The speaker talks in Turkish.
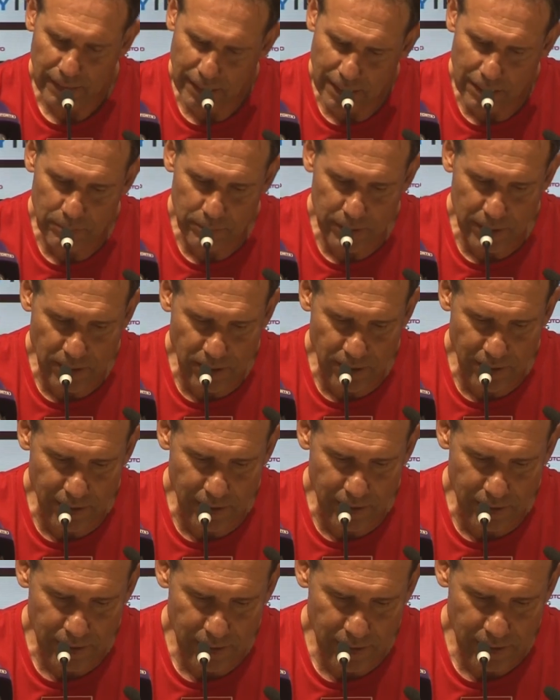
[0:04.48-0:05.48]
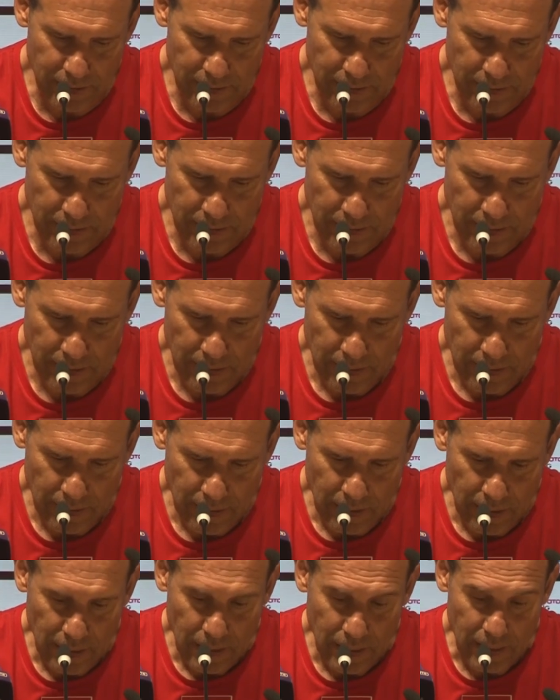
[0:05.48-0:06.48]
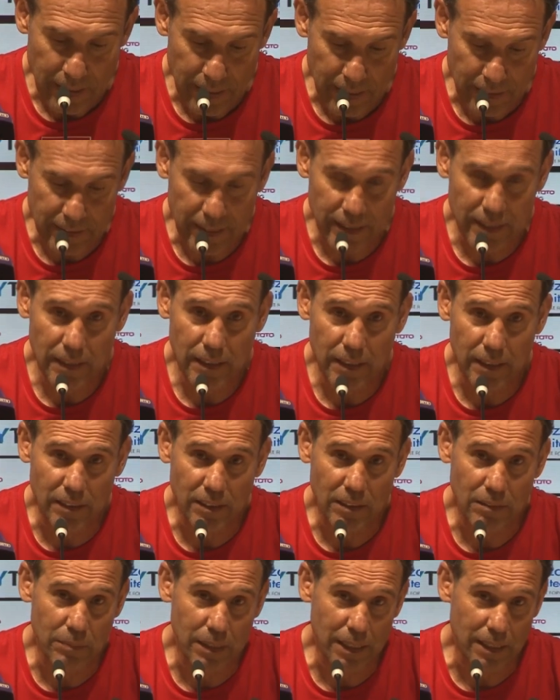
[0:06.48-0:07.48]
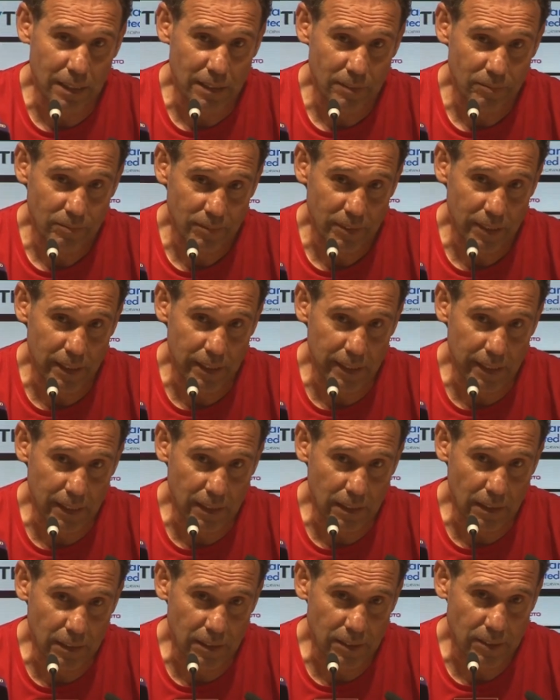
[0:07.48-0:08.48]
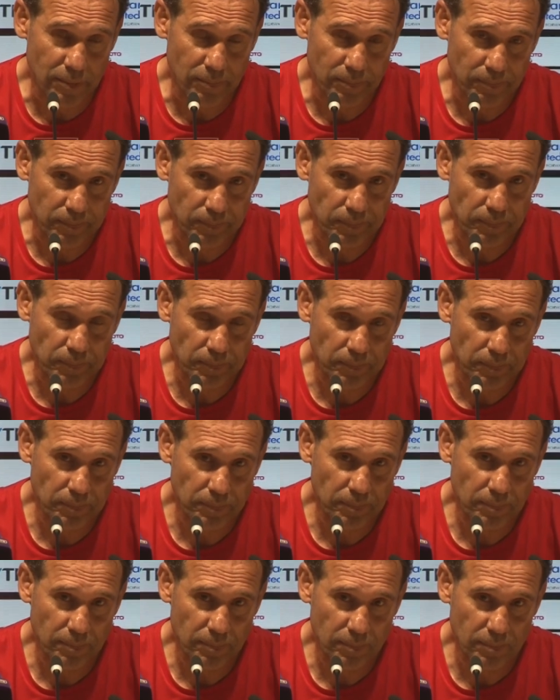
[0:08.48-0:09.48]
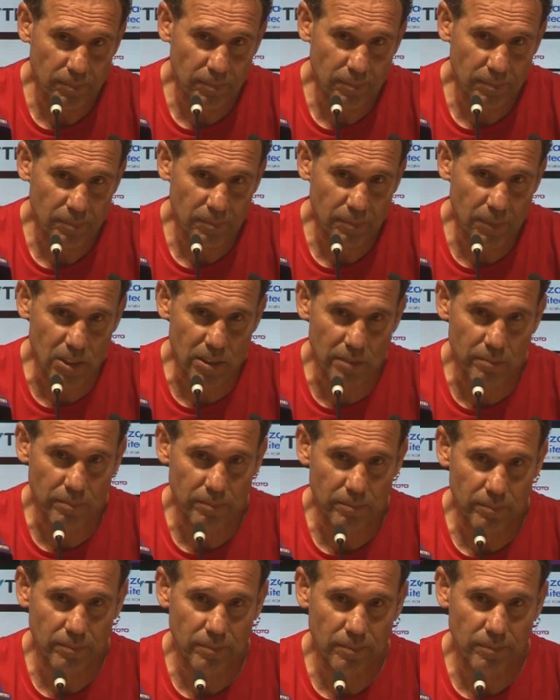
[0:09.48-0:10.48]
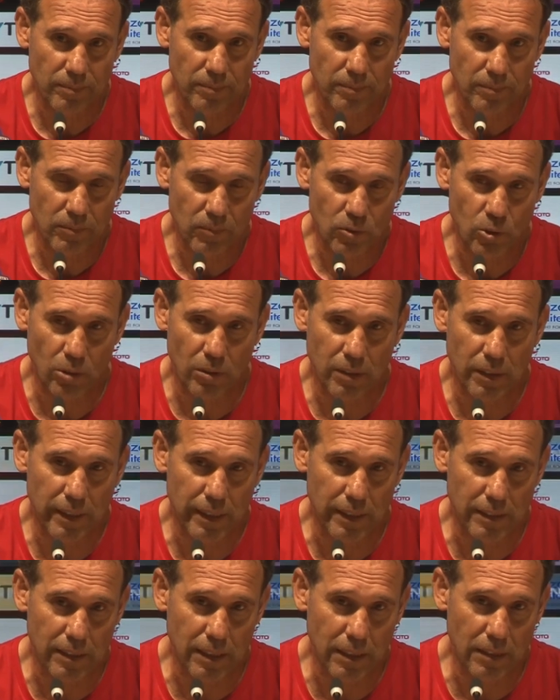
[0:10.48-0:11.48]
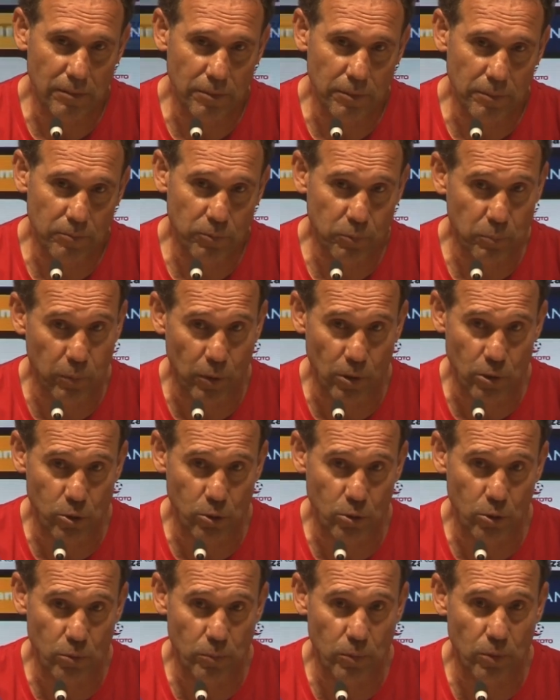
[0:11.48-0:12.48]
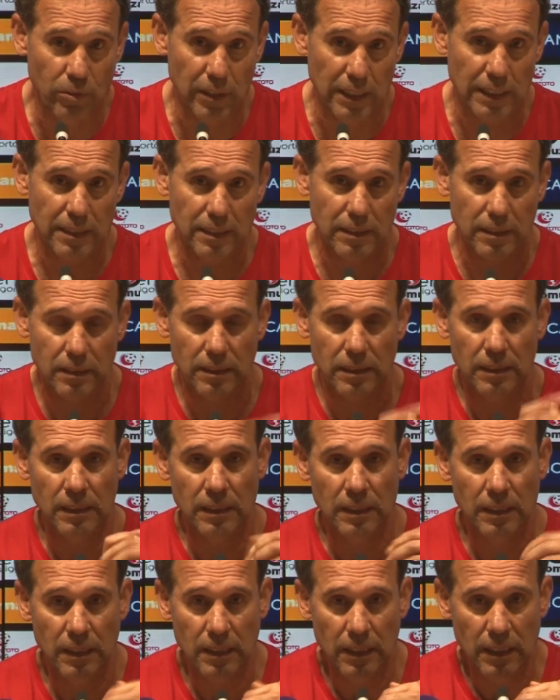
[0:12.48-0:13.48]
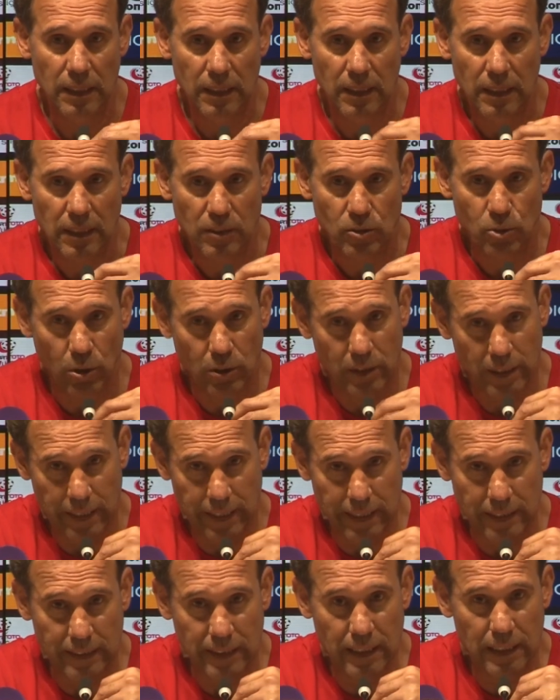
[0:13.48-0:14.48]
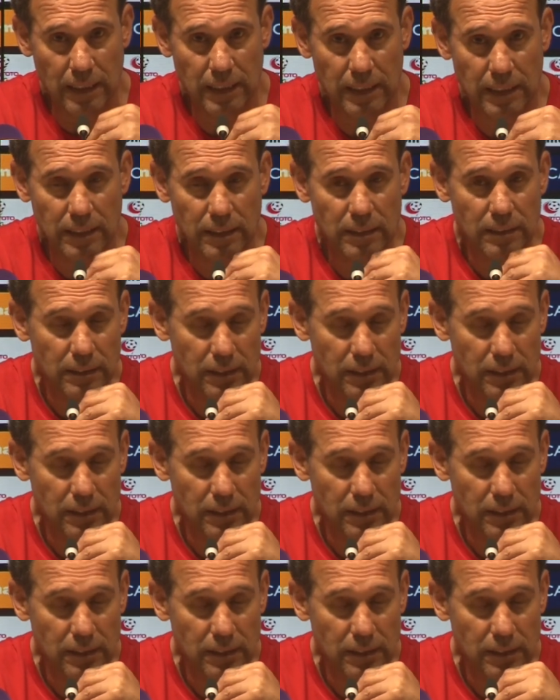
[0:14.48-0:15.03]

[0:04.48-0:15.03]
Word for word: gelip geçici Karakter ile anılmak geriye kalır. Bizim çok karakterli futbolcu grubu var. Çok karakterli,